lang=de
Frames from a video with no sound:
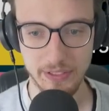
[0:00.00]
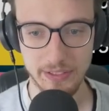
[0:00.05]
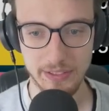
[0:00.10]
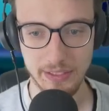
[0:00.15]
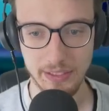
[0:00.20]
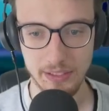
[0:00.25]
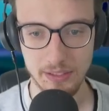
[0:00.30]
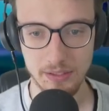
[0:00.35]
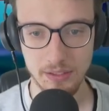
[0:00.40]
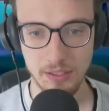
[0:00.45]

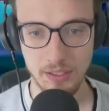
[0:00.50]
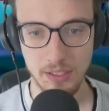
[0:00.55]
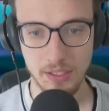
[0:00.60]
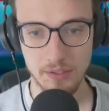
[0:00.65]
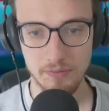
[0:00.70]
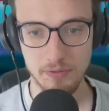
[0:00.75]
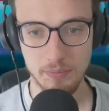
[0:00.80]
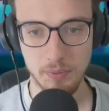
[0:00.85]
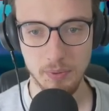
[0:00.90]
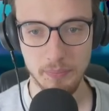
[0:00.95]
Weg gehen.
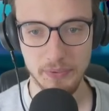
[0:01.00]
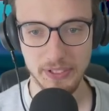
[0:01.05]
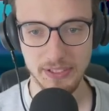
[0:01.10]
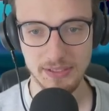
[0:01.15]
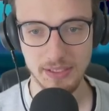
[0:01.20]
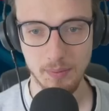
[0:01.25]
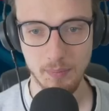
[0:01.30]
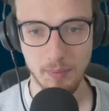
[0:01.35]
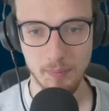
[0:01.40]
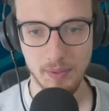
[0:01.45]
Wir
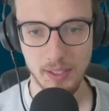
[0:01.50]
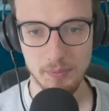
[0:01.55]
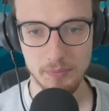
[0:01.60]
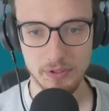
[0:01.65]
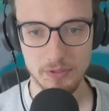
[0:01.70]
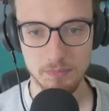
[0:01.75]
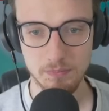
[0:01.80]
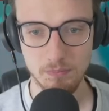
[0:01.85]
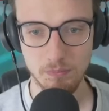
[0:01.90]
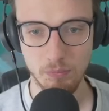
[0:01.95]
probieren es aber mal
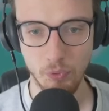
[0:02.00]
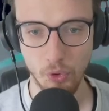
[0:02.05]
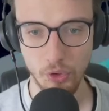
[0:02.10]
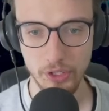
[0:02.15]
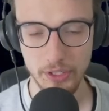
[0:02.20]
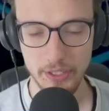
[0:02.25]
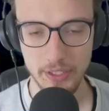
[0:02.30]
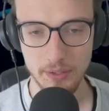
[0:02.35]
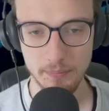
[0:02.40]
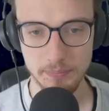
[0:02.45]
mit
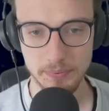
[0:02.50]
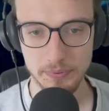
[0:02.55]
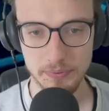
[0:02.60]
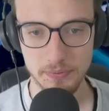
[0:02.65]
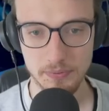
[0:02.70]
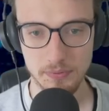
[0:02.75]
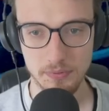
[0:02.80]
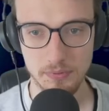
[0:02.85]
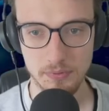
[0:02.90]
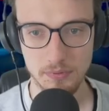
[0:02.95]
Mogelhieb.
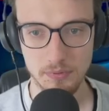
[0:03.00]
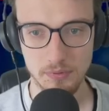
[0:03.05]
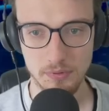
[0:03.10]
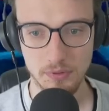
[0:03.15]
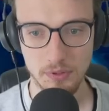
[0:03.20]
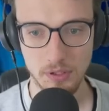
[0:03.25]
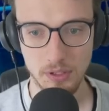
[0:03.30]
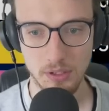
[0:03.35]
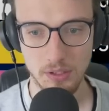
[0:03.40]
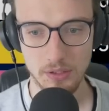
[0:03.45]

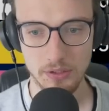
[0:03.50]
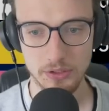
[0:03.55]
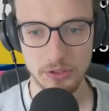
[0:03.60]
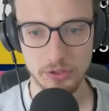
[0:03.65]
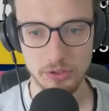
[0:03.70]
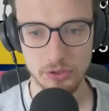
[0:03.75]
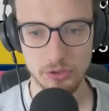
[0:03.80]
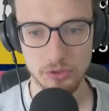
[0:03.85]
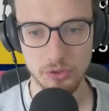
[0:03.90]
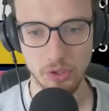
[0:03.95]

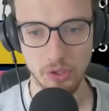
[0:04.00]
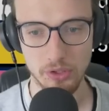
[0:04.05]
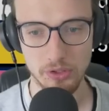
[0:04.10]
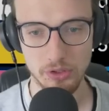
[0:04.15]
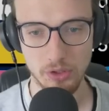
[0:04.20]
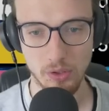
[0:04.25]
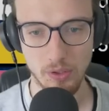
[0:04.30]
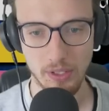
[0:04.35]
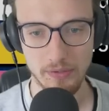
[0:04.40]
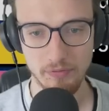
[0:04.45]
Ich
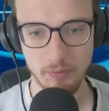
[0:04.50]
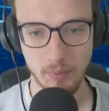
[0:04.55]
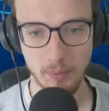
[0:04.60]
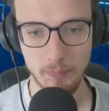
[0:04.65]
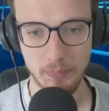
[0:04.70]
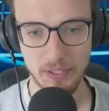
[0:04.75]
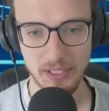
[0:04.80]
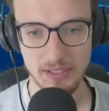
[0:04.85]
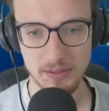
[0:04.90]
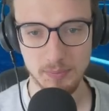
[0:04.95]
könnte auch einfach
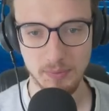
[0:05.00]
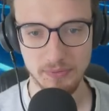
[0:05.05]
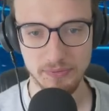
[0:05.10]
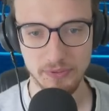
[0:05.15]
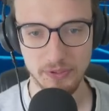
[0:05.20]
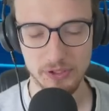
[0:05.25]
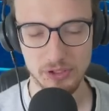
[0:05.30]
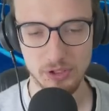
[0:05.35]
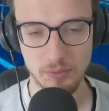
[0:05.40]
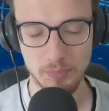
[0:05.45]
mal
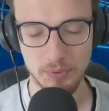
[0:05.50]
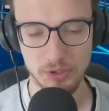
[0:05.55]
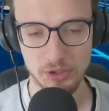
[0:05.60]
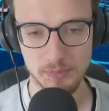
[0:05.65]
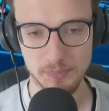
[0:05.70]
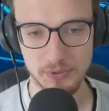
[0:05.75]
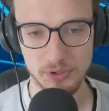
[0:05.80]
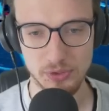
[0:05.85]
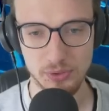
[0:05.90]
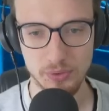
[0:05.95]
Plasmafäuste
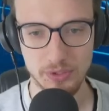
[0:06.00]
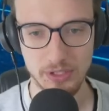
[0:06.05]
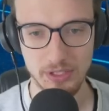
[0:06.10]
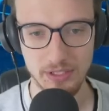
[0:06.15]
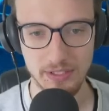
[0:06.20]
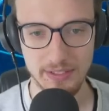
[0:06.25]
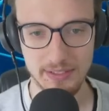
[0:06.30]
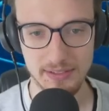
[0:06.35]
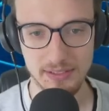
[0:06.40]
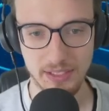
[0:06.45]
plus
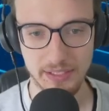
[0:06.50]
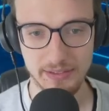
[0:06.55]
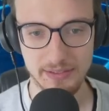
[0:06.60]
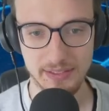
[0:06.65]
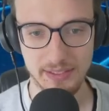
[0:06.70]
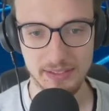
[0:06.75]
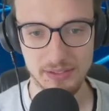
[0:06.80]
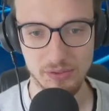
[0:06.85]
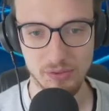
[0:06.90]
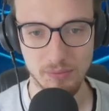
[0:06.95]
Psychokinese
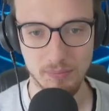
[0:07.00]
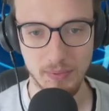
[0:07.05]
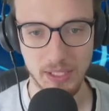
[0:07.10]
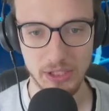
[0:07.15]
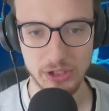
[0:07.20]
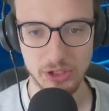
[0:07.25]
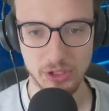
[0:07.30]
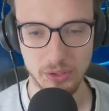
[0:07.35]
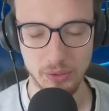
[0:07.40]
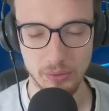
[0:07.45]
einsetzen und
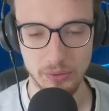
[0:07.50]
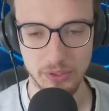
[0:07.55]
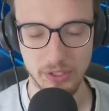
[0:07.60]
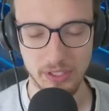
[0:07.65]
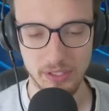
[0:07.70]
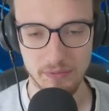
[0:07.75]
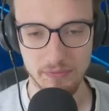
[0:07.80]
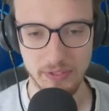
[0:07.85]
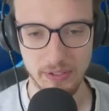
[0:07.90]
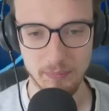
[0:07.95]
Marshadow
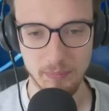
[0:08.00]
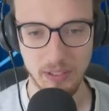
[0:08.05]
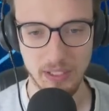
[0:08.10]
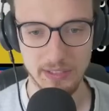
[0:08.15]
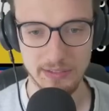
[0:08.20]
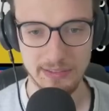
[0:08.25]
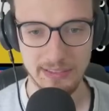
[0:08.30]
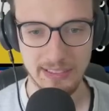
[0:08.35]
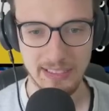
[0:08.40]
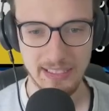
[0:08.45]
direkt
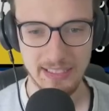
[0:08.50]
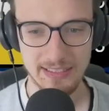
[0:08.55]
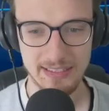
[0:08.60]
wegmachen.